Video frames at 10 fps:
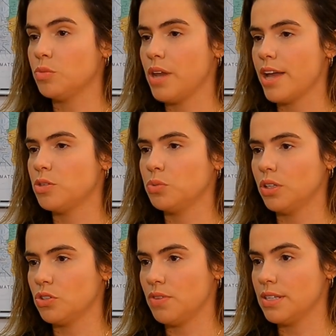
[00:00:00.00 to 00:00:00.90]
As mulheres
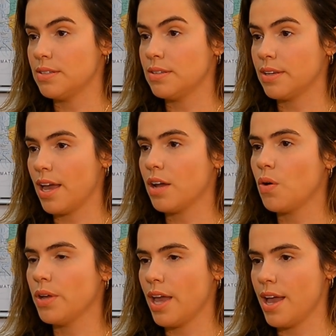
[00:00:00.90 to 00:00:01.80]
muitas vezes sequer
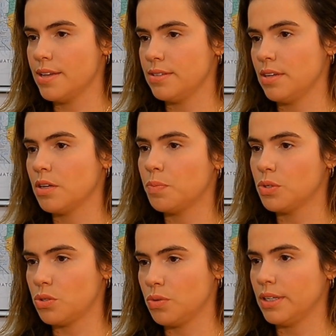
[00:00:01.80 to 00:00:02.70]
conhecem que
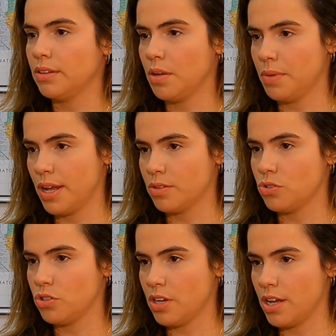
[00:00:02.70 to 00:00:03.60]
possuem
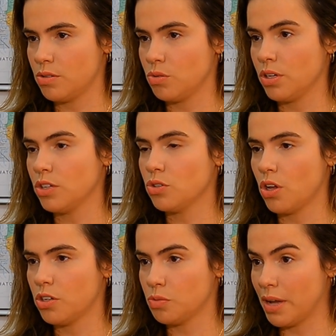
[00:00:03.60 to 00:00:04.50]
determinados direitos, o que as
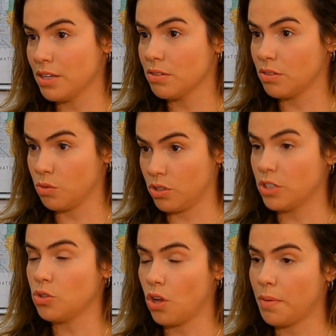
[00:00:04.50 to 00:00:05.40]
torna mais,
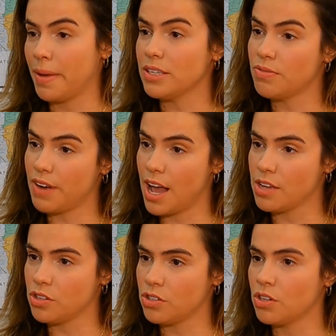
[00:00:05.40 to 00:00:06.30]
que as tornam mais
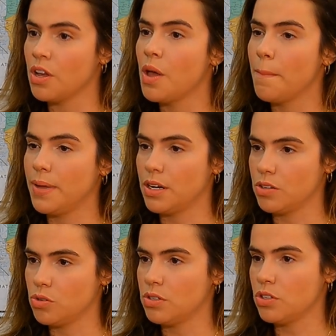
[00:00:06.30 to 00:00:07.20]
frágeis
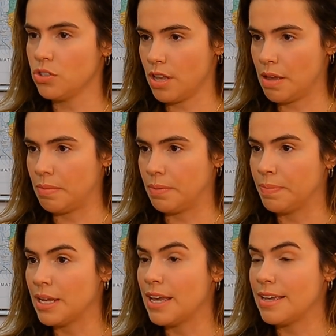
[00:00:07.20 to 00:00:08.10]
perante o
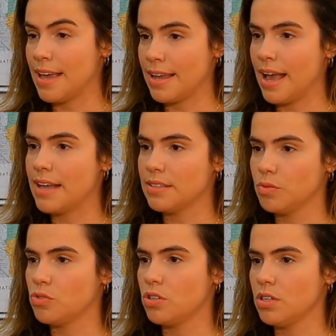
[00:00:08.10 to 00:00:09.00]
sistema. E é em
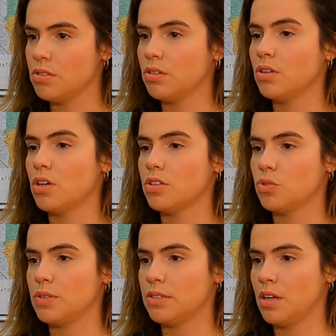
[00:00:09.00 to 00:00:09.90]
razão disso que nós
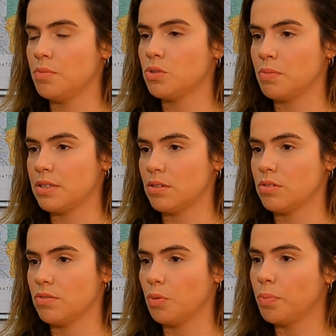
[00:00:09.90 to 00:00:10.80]
ajuizamos uma
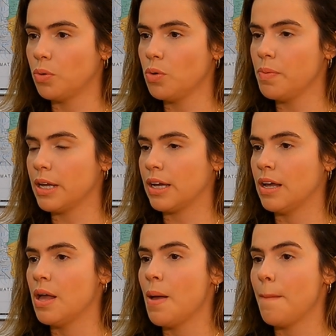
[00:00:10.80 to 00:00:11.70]
ação civil pública